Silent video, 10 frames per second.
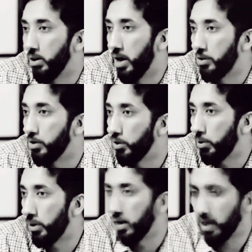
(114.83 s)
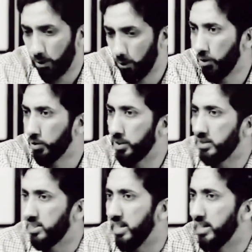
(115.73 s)
তারা তো তাকে প্রায় খুনই করে
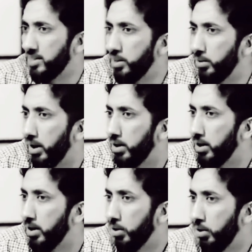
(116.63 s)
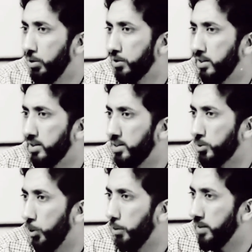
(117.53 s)
ফেলেছিল সেখানে তো সাপ বিচ্ছু
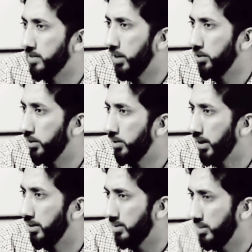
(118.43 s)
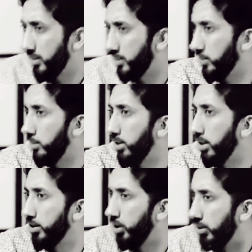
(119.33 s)
থাকার কথা সেটা ছিল ভীষণ দুর্গম
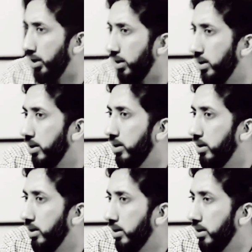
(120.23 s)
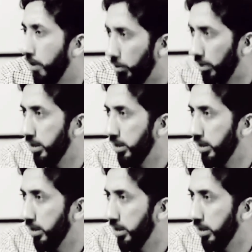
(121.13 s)
কোনো প্রান্তরে নির্জন একটা গর্ত